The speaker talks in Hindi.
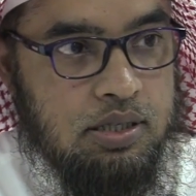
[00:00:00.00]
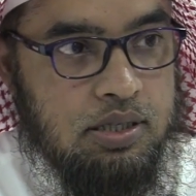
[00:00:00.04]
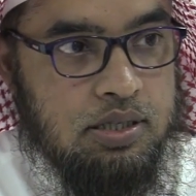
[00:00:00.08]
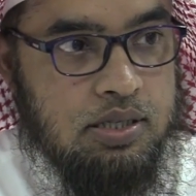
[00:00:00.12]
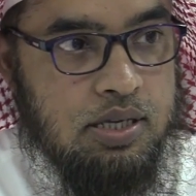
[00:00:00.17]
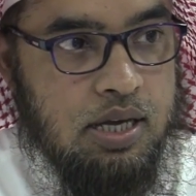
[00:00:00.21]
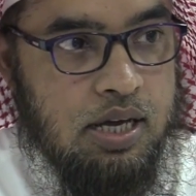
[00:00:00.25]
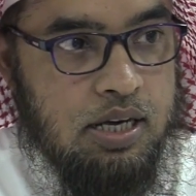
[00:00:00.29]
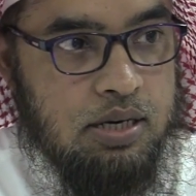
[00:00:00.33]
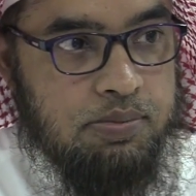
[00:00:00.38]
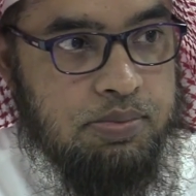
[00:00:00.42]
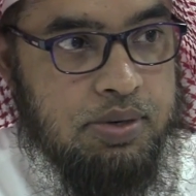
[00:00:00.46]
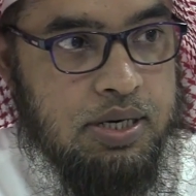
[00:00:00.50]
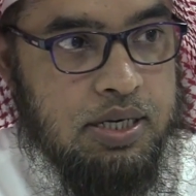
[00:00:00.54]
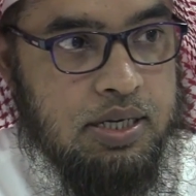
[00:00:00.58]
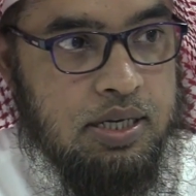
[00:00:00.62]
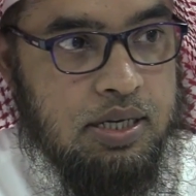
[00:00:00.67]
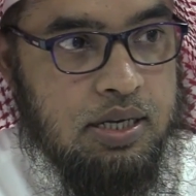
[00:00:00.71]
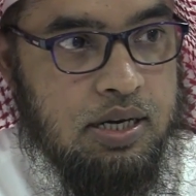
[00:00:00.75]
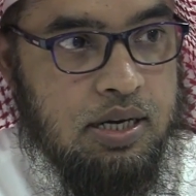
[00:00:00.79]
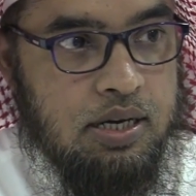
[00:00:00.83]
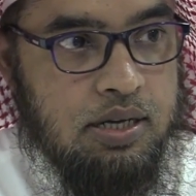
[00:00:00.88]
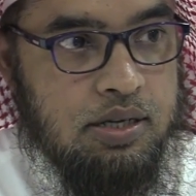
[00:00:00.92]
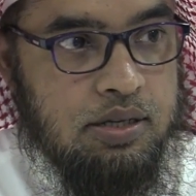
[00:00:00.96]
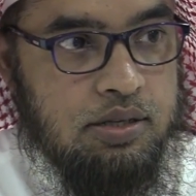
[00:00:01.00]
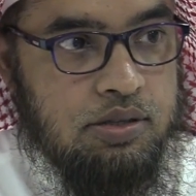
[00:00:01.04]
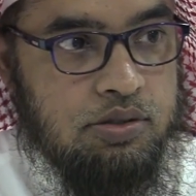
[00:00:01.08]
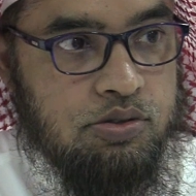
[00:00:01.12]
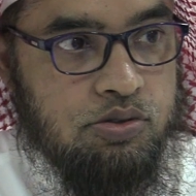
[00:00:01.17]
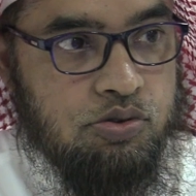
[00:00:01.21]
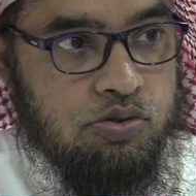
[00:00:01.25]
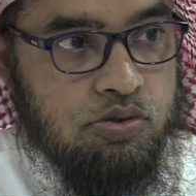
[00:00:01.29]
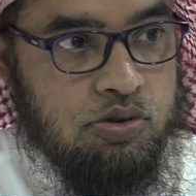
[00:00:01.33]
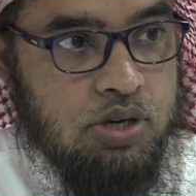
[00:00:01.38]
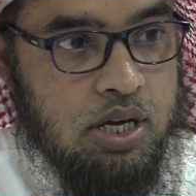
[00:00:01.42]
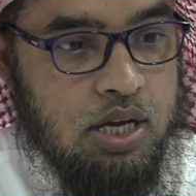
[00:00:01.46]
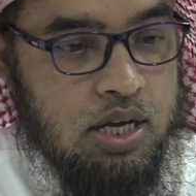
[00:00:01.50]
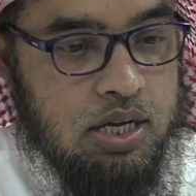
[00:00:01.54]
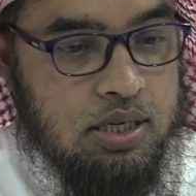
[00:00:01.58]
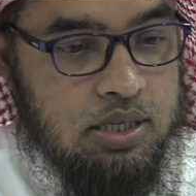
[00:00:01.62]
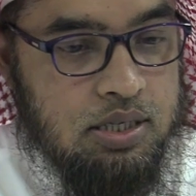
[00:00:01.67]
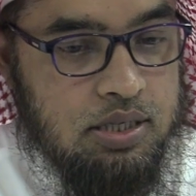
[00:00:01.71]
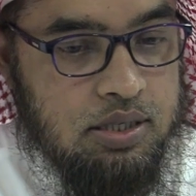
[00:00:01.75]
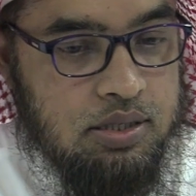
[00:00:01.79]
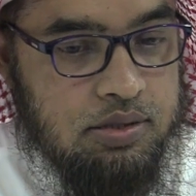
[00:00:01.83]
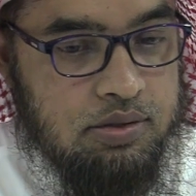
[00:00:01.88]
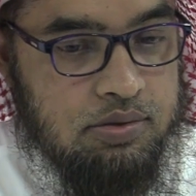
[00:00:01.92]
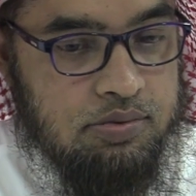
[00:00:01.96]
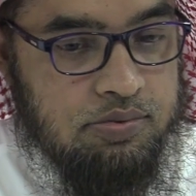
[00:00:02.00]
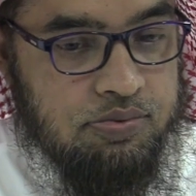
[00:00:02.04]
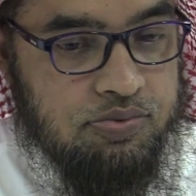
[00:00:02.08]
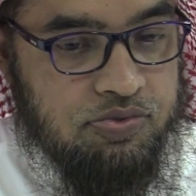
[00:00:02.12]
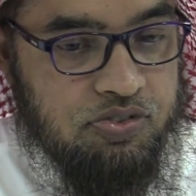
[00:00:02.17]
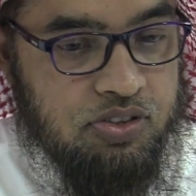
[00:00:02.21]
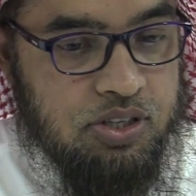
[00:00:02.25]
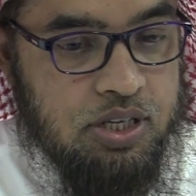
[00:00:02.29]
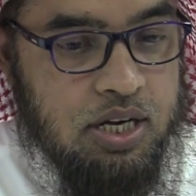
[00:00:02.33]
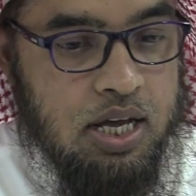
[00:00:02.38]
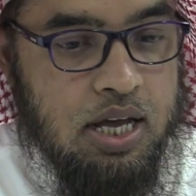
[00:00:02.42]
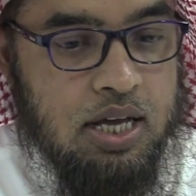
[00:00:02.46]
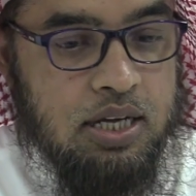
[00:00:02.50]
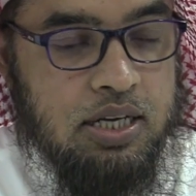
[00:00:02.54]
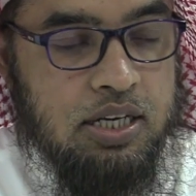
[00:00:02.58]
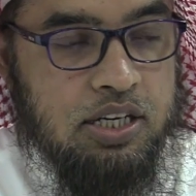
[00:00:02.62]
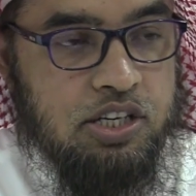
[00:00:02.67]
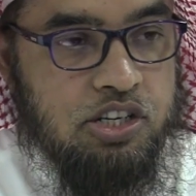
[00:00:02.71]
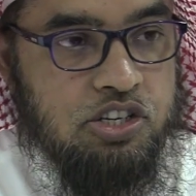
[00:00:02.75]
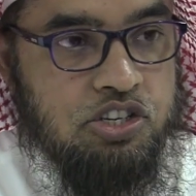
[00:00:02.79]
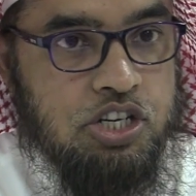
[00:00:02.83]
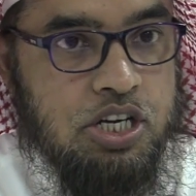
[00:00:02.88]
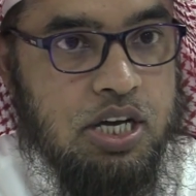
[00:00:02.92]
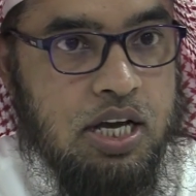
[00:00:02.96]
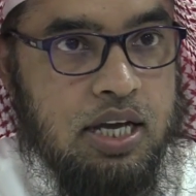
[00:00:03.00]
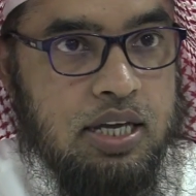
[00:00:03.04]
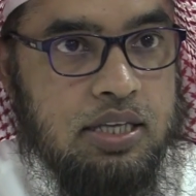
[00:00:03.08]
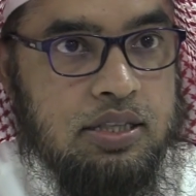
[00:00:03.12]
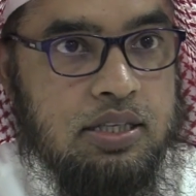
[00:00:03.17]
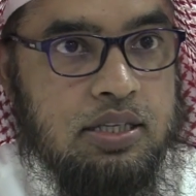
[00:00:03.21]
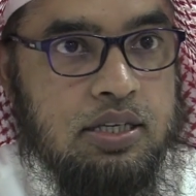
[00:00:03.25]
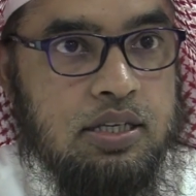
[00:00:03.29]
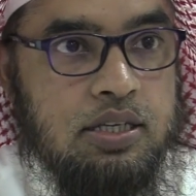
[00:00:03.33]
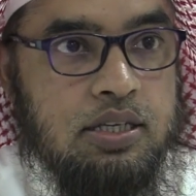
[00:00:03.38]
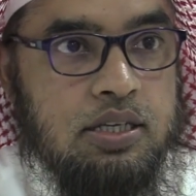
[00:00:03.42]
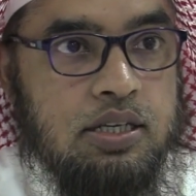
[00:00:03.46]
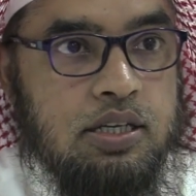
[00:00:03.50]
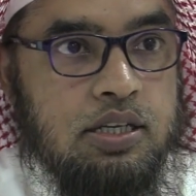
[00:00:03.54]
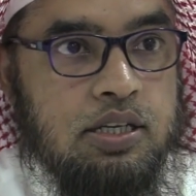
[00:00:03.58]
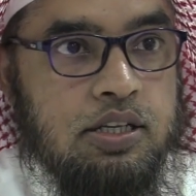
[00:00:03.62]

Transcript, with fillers: इस हाल बढ़ गया तो कहा फिर आकर के शिकायत की